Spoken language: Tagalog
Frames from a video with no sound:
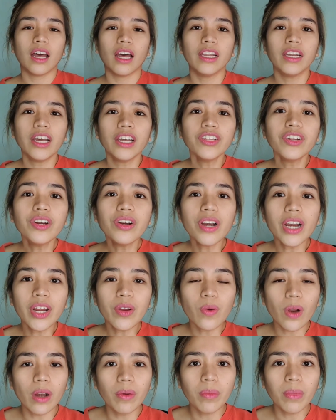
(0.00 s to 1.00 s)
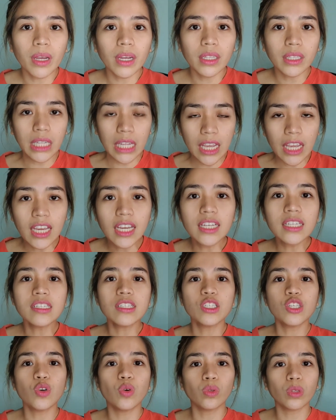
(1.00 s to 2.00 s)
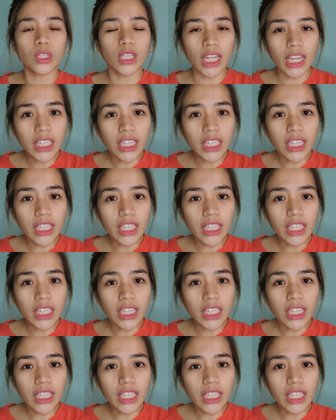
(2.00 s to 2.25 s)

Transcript: Another requirement is yung